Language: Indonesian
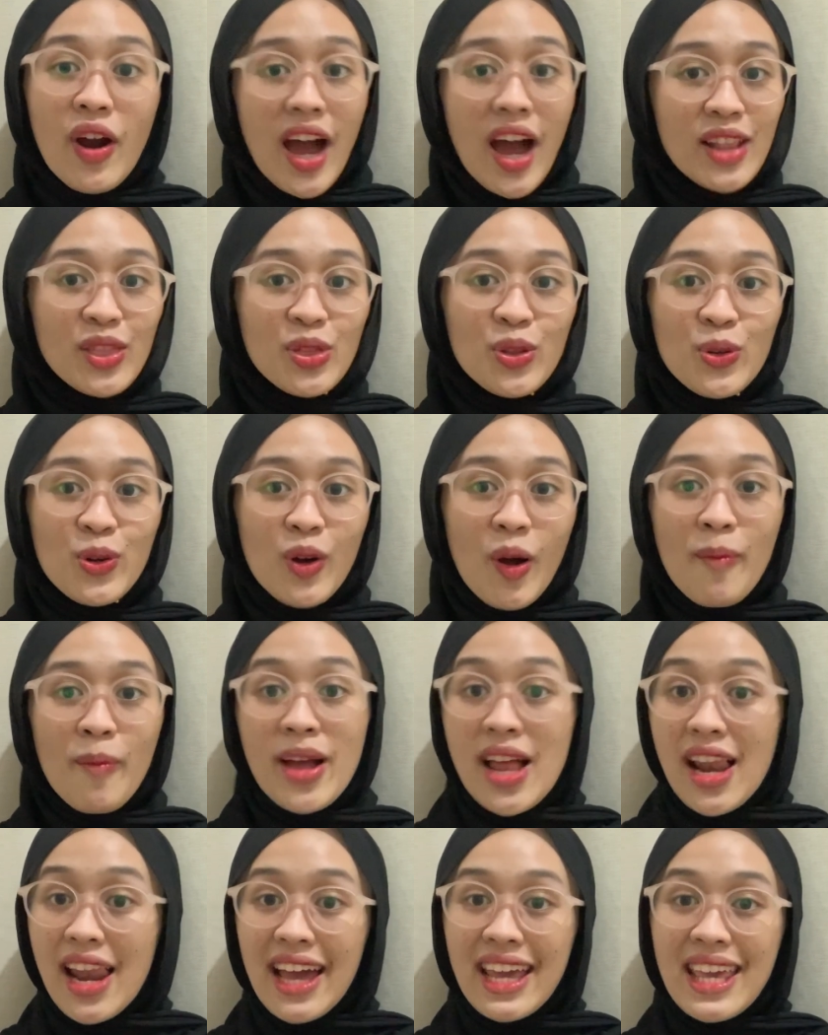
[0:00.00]
wabarakatuh
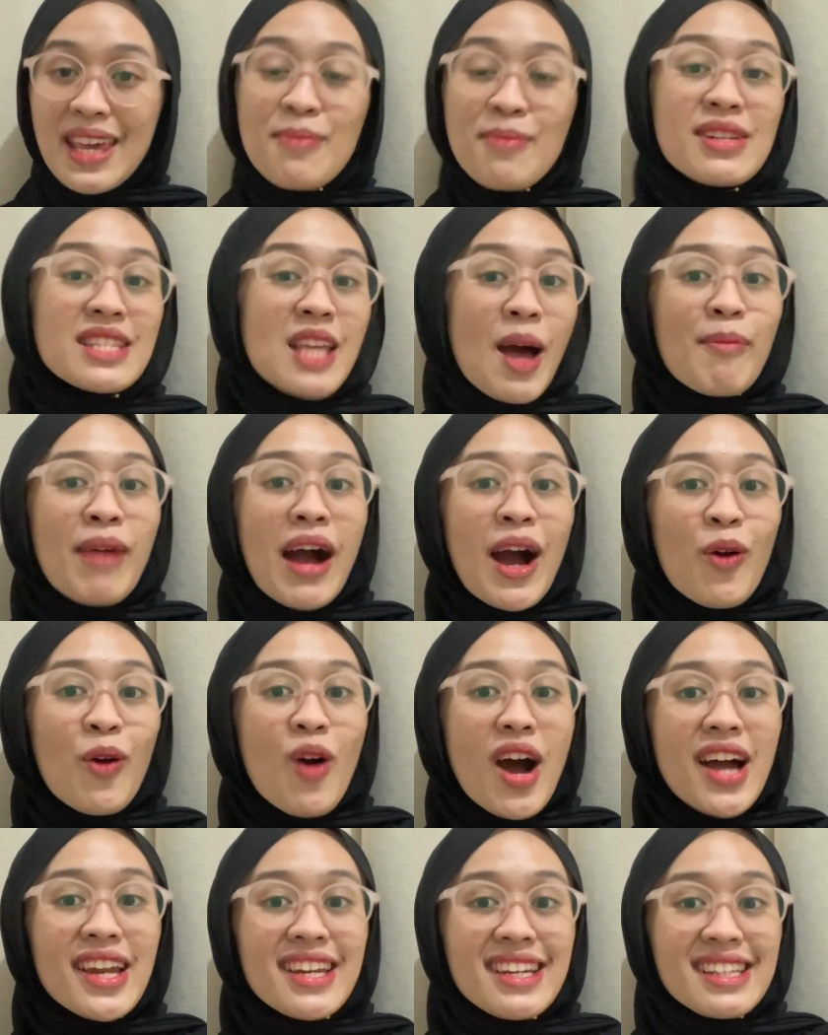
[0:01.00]
Kembali lagi bersama aku
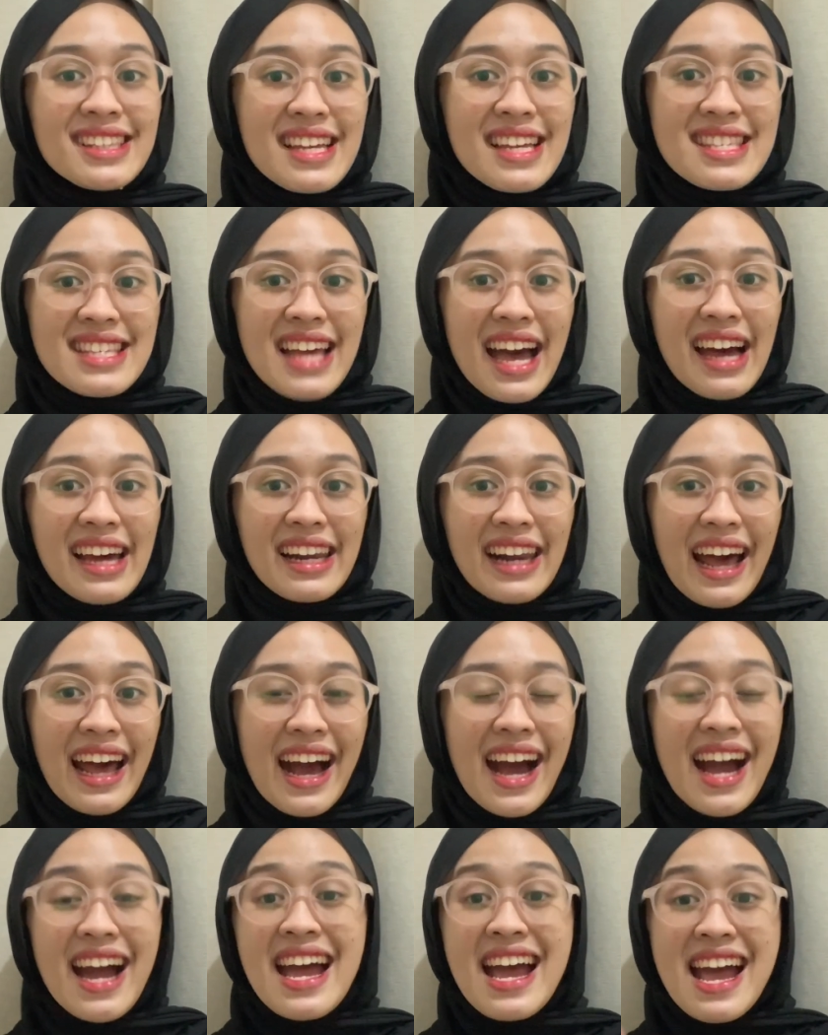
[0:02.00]
Anindita
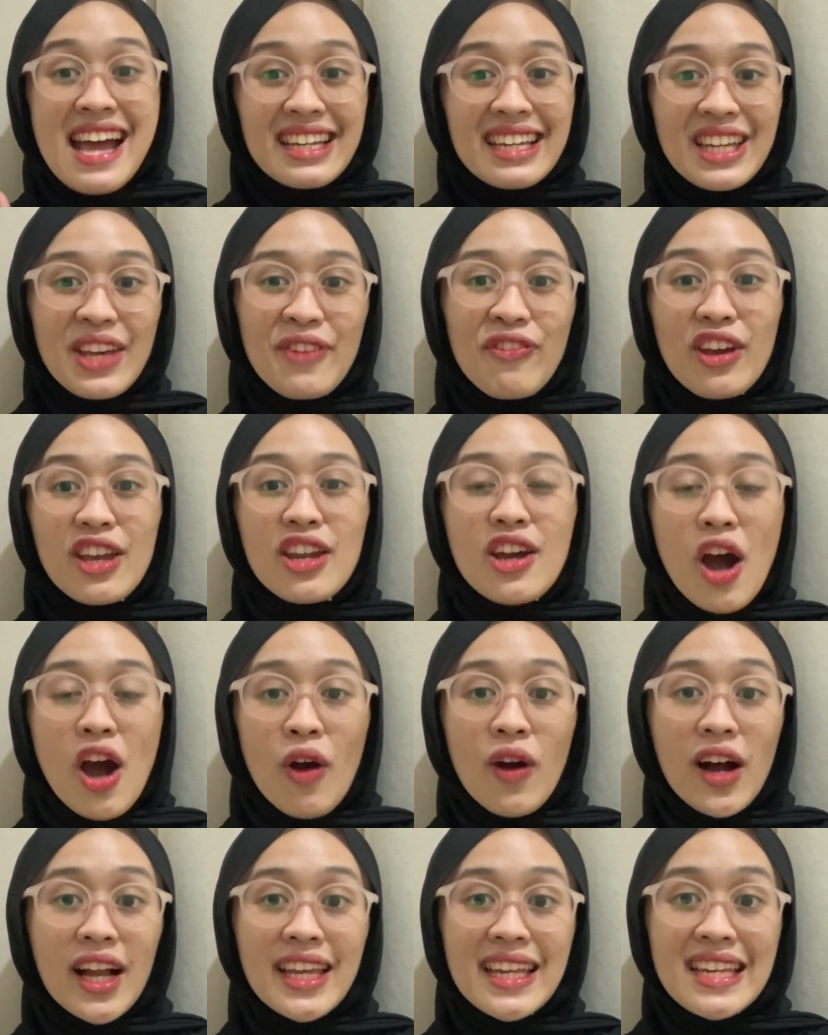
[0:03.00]
Zahra Di video
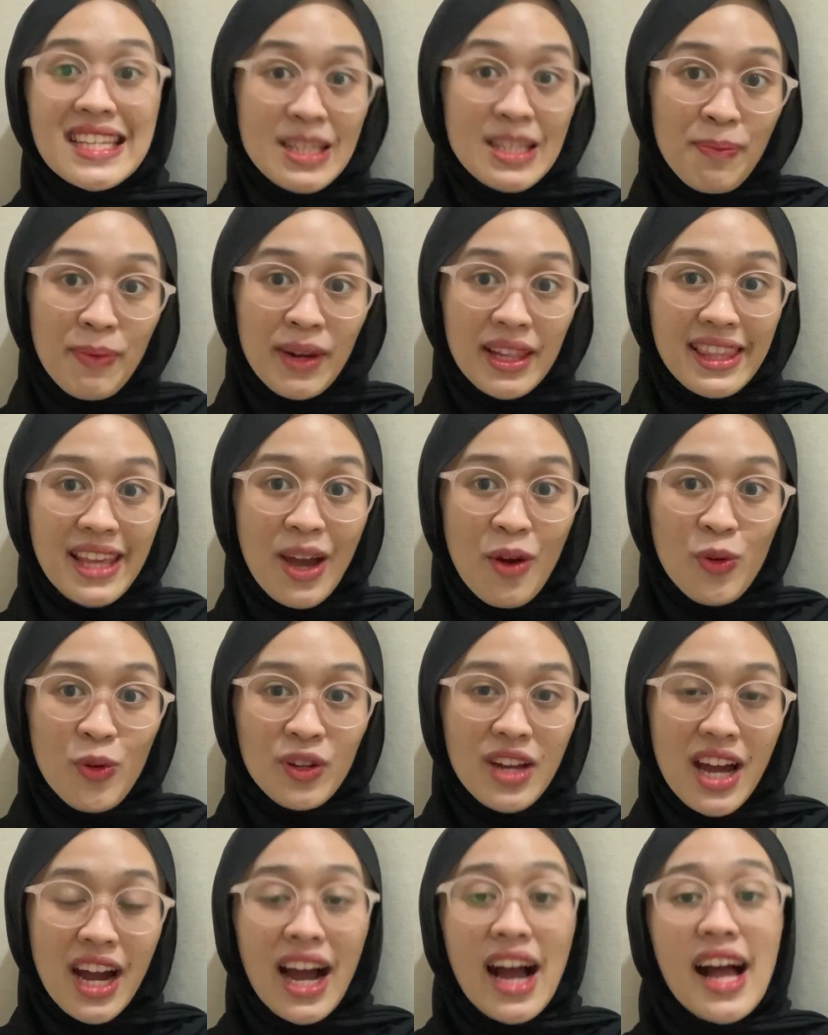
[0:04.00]
kali ini seperti yang
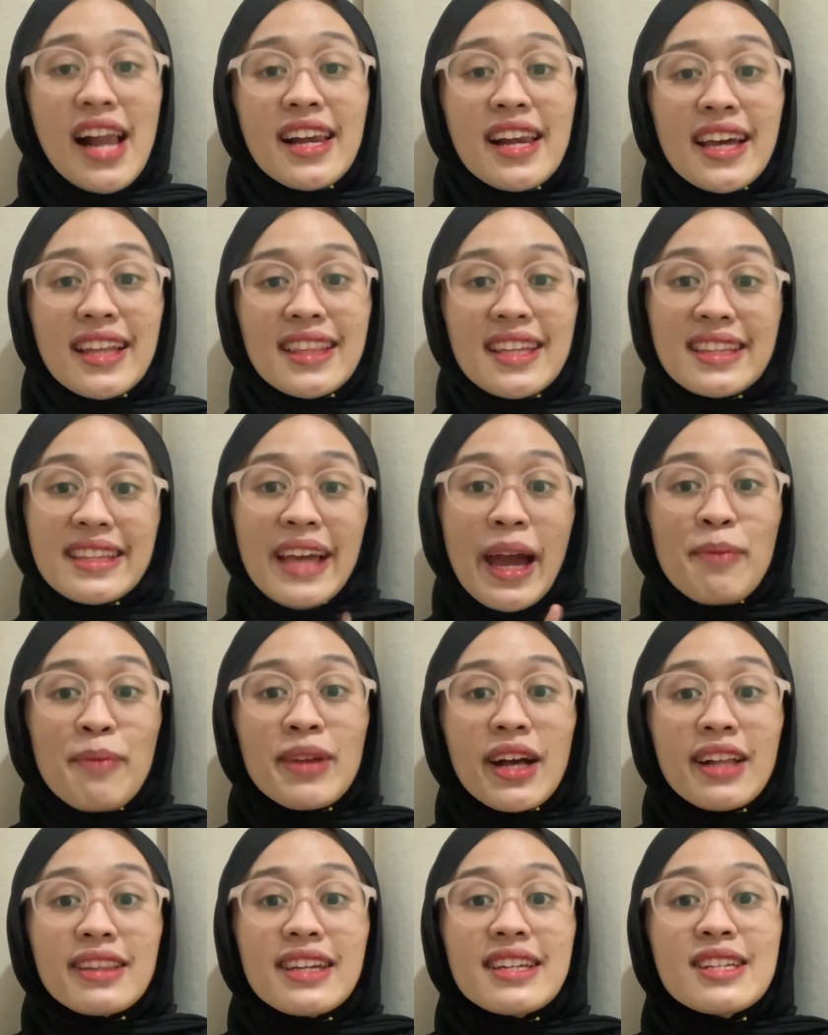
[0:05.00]
udah kalian lihat di
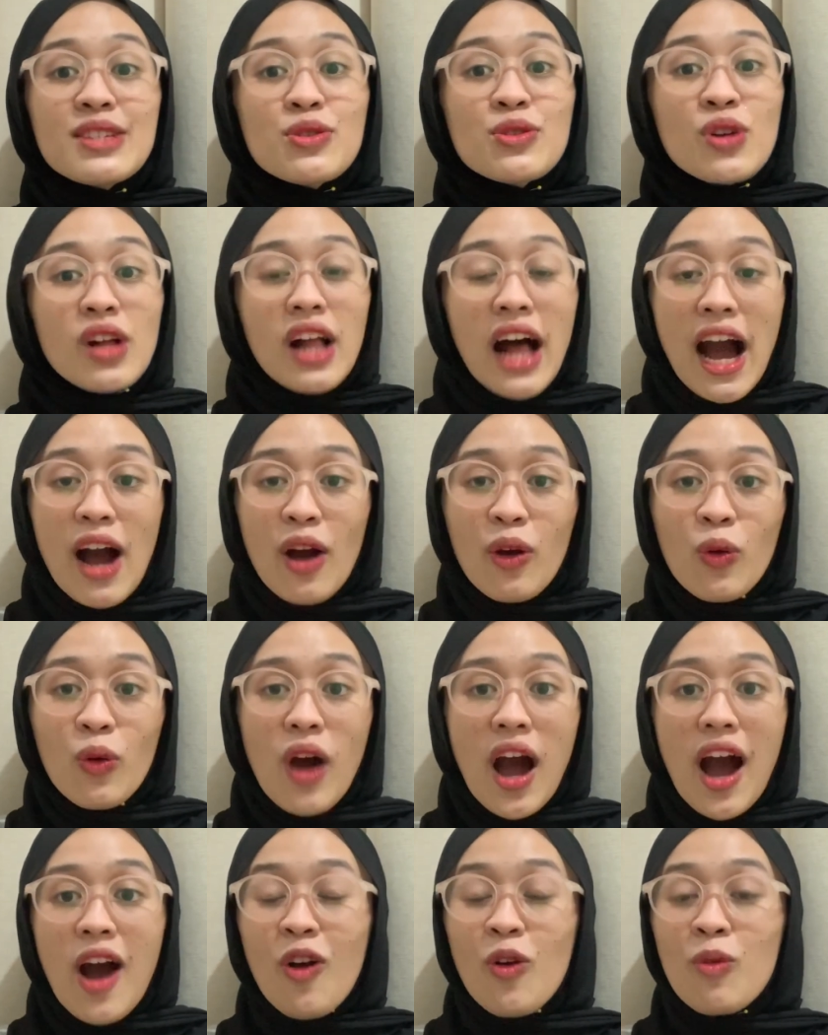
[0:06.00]
thumbnail dan di judul aku
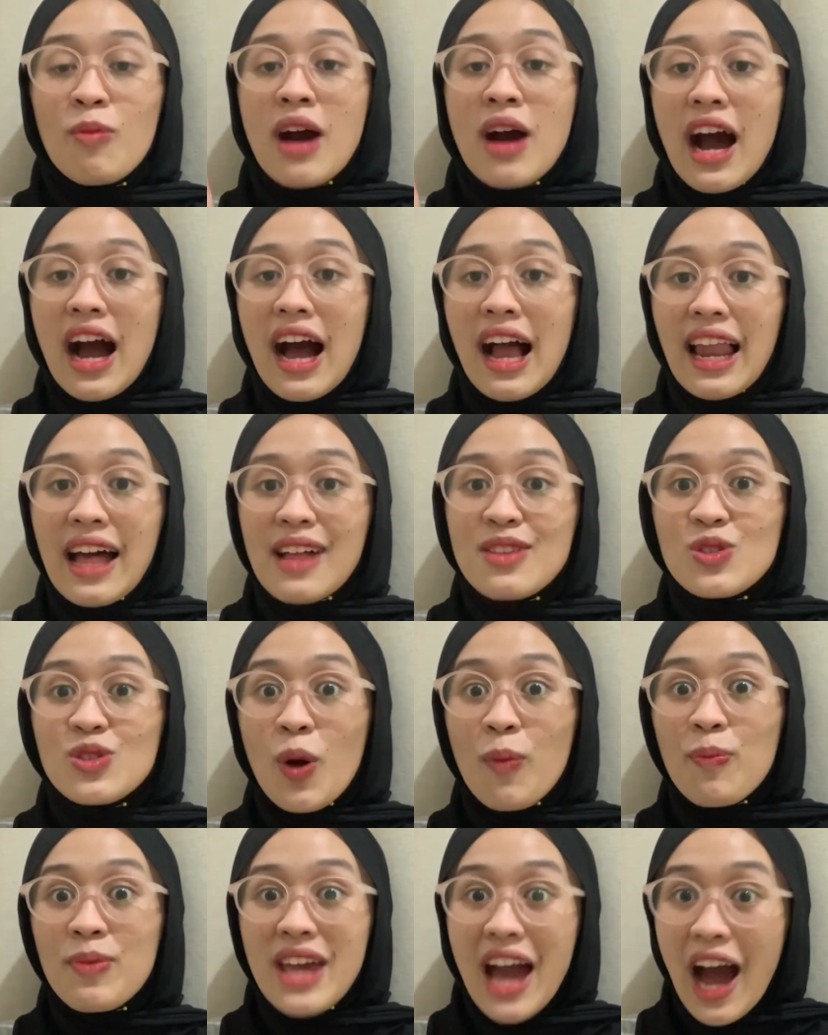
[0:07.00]
Aku bakalan
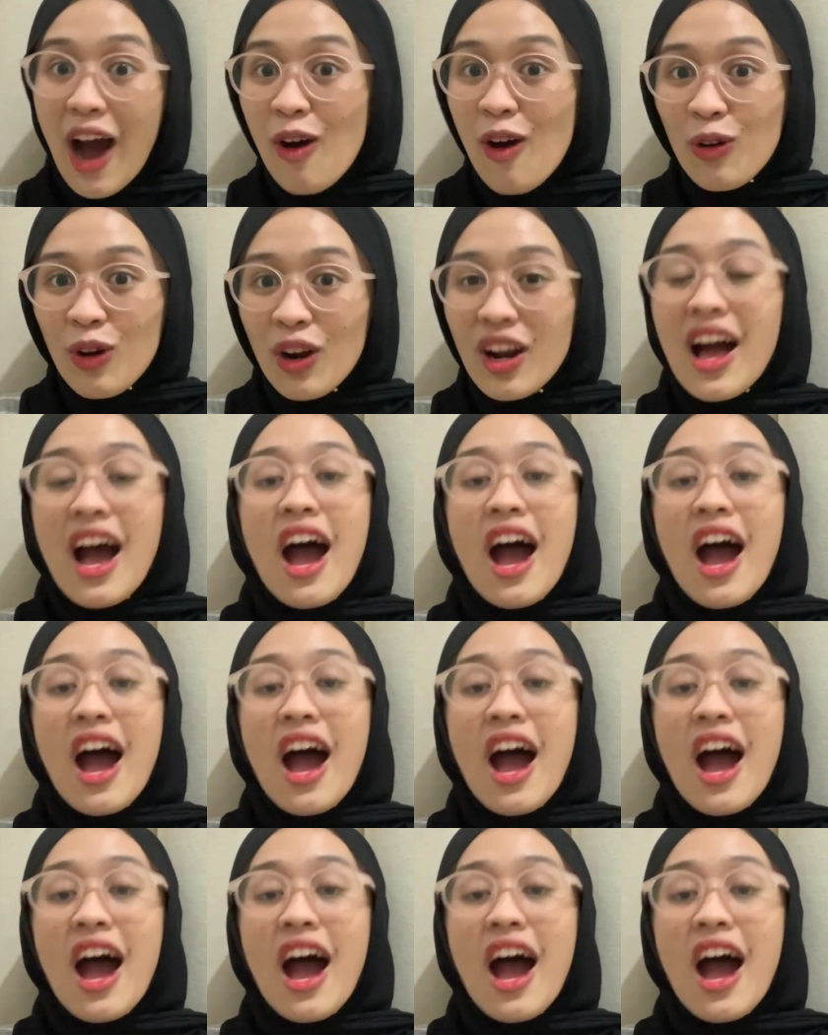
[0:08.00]
Sophie haul